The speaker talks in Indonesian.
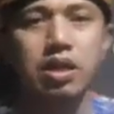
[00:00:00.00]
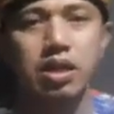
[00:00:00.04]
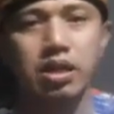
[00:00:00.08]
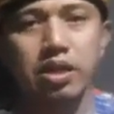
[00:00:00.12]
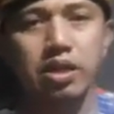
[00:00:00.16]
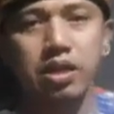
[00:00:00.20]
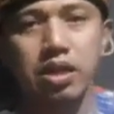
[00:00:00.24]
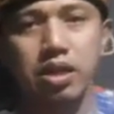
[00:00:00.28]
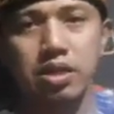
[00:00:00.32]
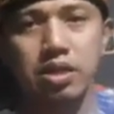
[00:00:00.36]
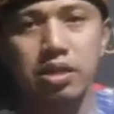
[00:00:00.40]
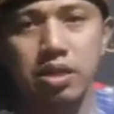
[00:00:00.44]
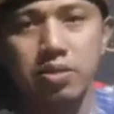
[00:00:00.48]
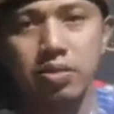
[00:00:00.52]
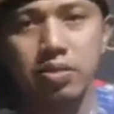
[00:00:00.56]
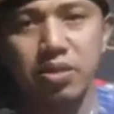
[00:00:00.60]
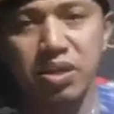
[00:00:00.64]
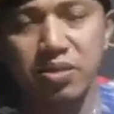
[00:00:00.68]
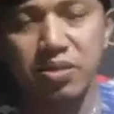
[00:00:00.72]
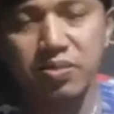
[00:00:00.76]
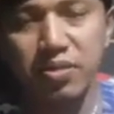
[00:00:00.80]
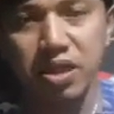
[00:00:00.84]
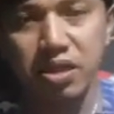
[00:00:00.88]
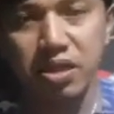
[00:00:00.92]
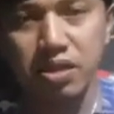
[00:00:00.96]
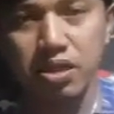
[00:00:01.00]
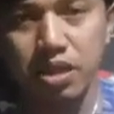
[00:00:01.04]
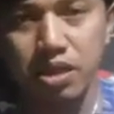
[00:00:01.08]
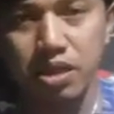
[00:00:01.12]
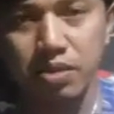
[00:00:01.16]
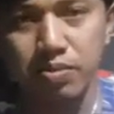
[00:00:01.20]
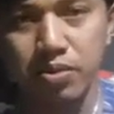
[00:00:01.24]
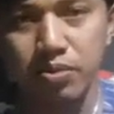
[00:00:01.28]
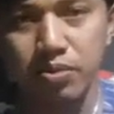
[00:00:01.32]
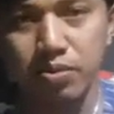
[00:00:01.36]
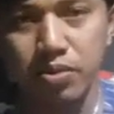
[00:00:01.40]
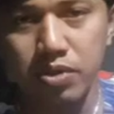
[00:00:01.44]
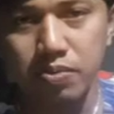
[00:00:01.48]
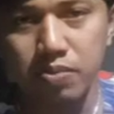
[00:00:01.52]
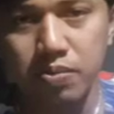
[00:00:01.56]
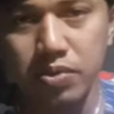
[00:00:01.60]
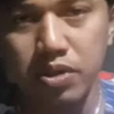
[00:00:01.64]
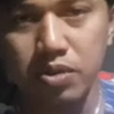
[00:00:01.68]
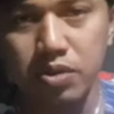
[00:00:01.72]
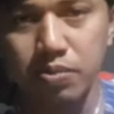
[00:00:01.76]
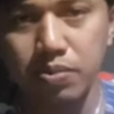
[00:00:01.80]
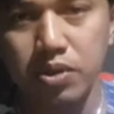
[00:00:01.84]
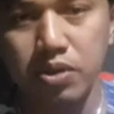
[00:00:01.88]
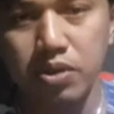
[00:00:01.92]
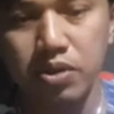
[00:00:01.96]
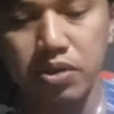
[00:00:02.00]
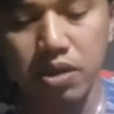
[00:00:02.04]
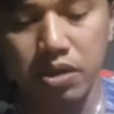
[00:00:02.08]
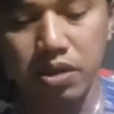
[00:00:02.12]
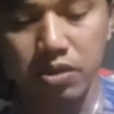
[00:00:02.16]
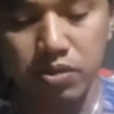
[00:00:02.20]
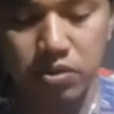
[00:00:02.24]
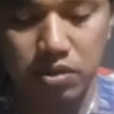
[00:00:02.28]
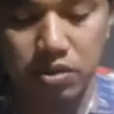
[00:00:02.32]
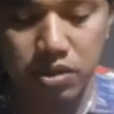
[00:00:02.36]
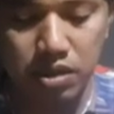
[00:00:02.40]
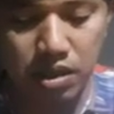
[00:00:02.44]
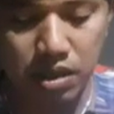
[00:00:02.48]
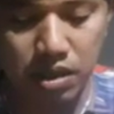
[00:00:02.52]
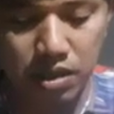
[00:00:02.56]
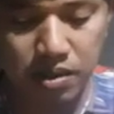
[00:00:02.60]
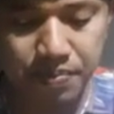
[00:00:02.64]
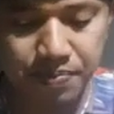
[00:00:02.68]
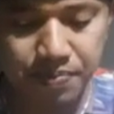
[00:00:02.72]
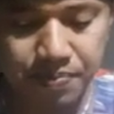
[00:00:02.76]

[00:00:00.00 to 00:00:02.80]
agar saya bersemangat dalam membuat video-video selanjutnya ya.